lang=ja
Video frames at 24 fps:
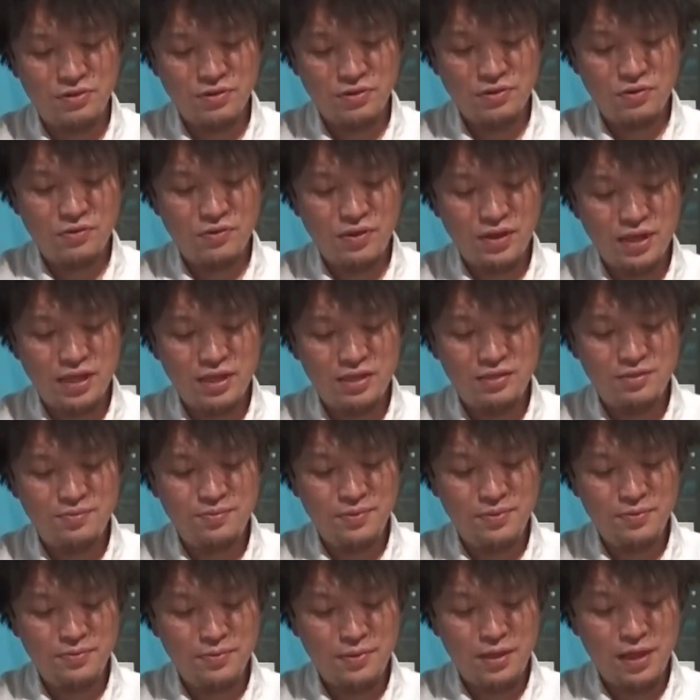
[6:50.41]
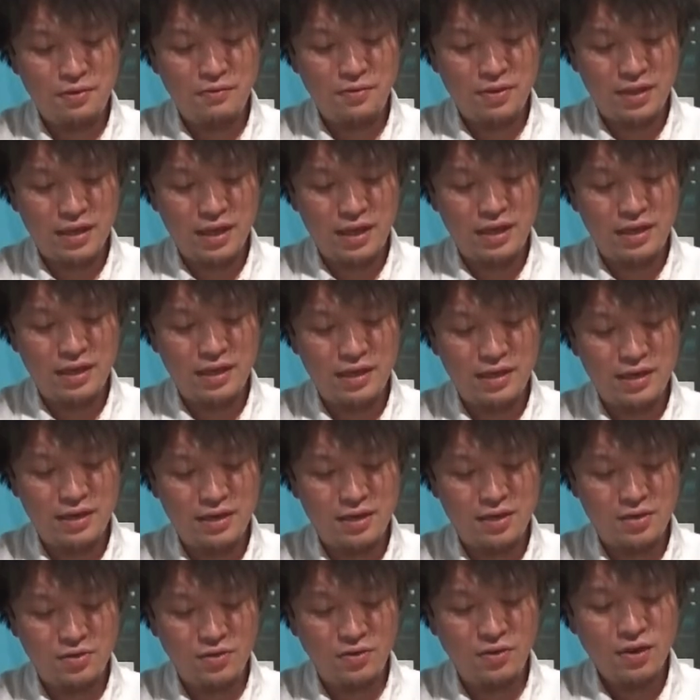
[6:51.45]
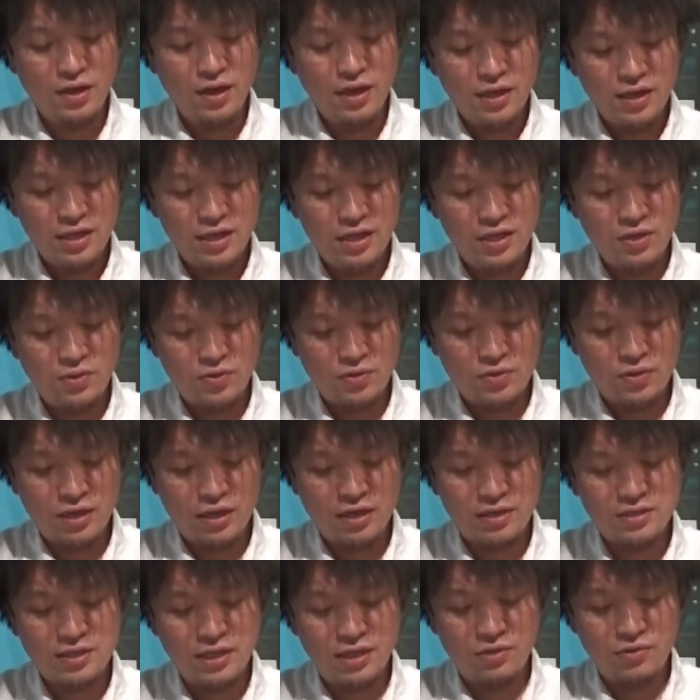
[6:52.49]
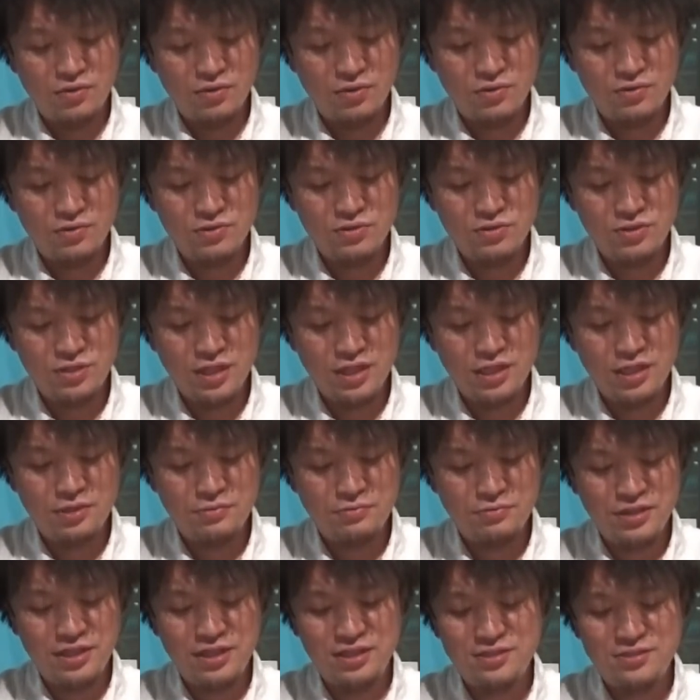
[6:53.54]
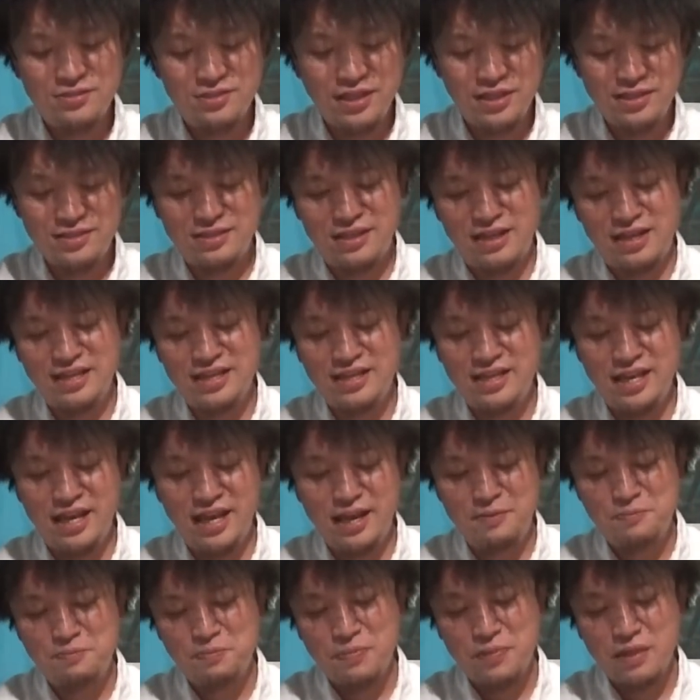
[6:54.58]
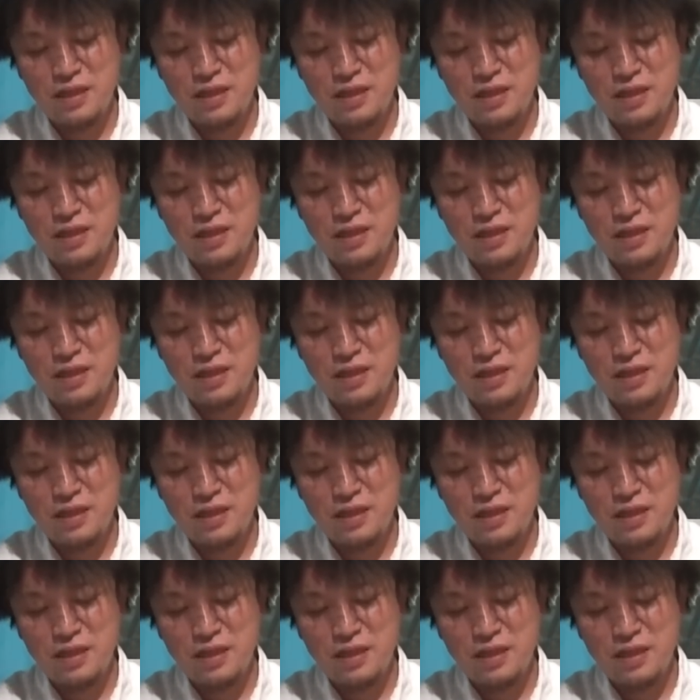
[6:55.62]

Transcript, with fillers: 今日は鉄分ではないけれど、いい音たくさん補給してリフレッシュです。あ、いいね。